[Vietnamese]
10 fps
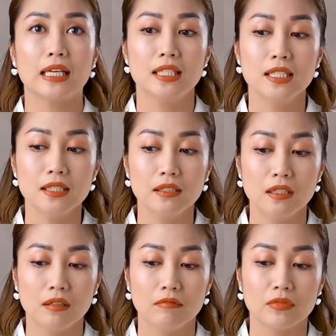thấy
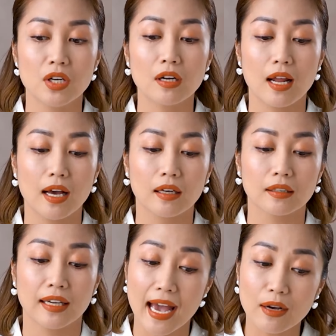rất là
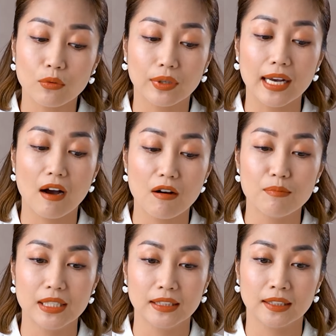khác của các
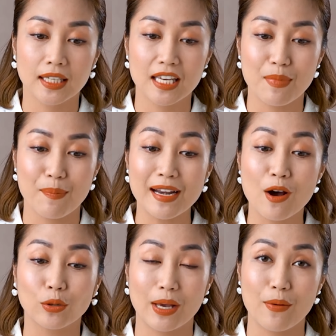con mình khi mà bắt
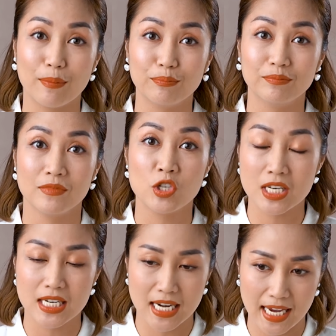đầu theo học ừ, chương
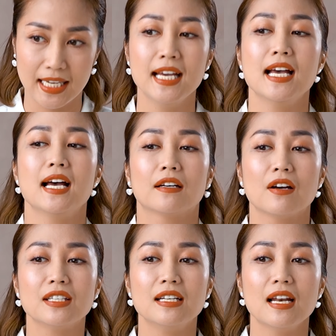trình này
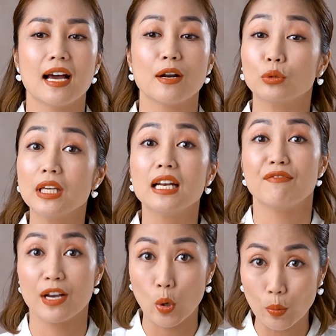đó chính là đầu tiên là
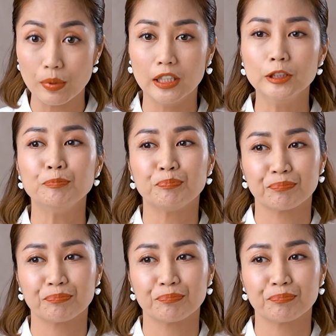về ngôn ngữ